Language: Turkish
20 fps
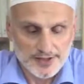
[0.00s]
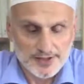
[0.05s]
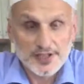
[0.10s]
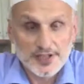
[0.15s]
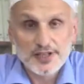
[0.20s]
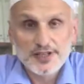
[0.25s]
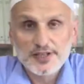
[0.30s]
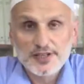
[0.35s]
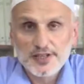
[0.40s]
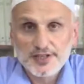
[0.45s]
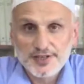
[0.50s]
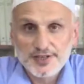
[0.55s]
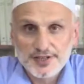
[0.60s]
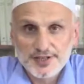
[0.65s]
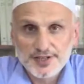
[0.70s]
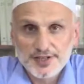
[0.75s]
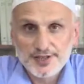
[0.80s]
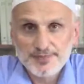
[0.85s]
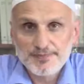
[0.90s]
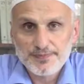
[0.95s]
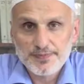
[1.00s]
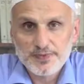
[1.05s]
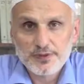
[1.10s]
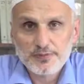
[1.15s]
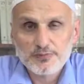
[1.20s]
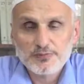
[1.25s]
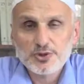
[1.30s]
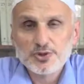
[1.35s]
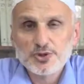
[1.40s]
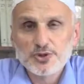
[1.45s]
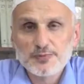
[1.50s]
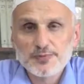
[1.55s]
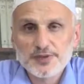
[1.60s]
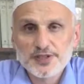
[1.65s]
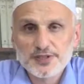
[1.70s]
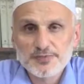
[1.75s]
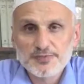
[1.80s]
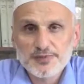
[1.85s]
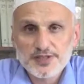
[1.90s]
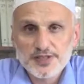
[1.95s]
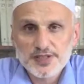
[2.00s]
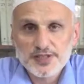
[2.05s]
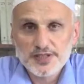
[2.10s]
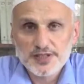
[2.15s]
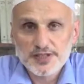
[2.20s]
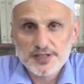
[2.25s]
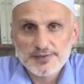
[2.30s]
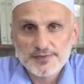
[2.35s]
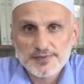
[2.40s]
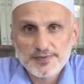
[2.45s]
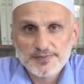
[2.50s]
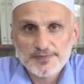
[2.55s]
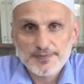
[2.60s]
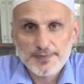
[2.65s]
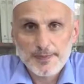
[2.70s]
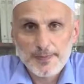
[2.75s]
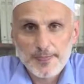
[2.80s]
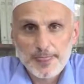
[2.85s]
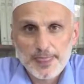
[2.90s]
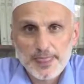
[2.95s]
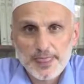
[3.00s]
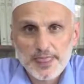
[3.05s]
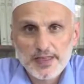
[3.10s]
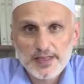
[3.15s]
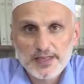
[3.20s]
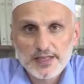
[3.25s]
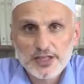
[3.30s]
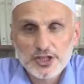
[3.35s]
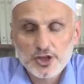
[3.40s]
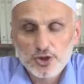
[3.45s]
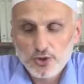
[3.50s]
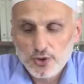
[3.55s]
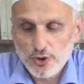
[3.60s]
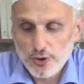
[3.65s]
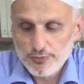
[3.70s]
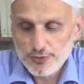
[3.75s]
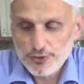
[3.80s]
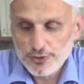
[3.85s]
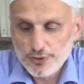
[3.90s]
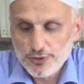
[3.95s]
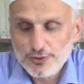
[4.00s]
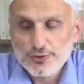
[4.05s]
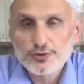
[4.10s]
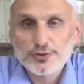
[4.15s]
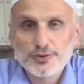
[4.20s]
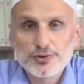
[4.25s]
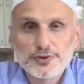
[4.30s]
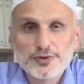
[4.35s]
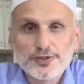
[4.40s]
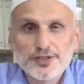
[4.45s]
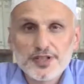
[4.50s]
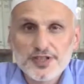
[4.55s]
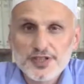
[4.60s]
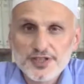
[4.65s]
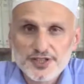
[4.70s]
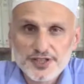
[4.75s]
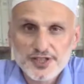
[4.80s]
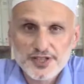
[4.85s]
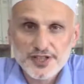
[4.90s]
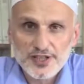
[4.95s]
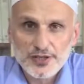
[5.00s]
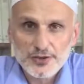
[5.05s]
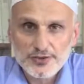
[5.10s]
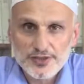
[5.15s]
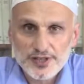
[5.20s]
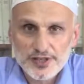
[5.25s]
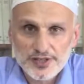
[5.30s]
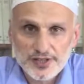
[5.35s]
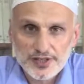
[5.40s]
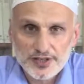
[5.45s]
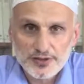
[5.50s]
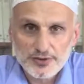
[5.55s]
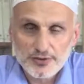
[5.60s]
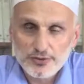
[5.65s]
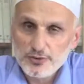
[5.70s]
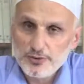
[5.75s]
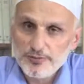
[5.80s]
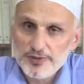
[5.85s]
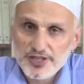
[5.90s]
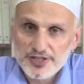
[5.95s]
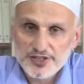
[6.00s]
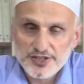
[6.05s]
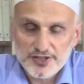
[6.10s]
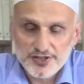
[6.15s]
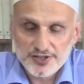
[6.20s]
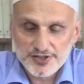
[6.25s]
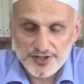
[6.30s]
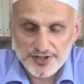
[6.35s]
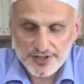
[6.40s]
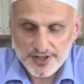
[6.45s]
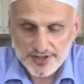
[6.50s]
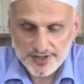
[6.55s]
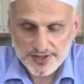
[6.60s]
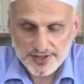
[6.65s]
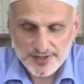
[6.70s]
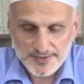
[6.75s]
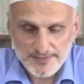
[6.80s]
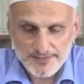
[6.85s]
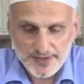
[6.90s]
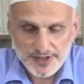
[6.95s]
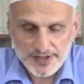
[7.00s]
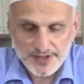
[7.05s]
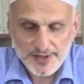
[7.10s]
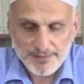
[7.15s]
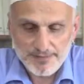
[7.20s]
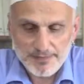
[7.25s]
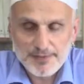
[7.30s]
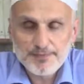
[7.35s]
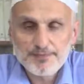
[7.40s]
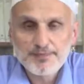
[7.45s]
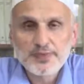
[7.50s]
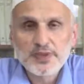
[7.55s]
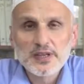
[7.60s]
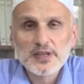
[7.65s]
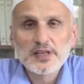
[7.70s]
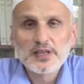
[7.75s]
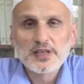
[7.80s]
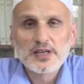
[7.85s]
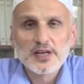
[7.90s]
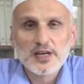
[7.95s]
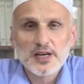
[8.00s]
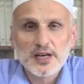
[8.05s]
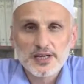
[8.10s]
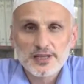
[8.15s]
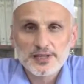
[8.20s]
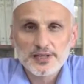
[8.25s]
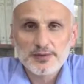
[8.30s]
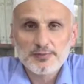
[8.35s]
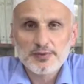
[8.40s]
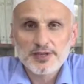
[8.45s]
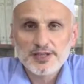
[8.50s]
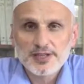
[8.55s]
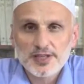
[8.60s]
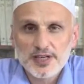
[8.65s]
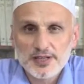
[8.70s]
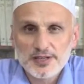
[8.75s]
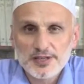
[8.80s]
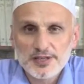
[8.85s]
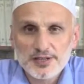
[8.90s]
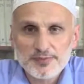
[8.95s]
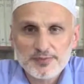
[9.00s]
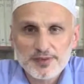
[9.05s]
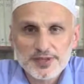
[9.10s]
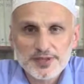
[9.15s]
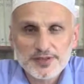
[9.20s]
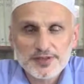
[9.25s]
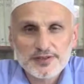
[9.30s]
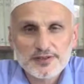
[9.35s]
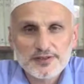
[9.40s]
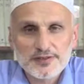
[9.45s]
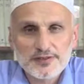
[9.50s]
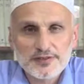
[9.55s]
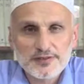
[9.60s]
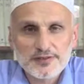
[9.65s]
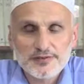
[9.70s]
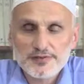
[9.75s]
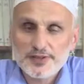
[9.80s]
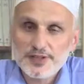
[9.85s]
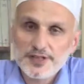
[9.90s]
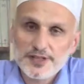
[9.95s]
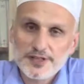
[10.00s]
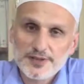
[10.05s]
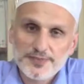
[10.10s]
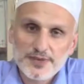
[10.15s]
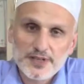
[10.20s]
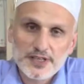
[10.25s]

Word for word: Değerli kardeşlerim, bu sohbetimizde de komşuluk ilişkileri üzerinde durmaya çalışacağız. Rabbim anlamayı, anlatmayı ve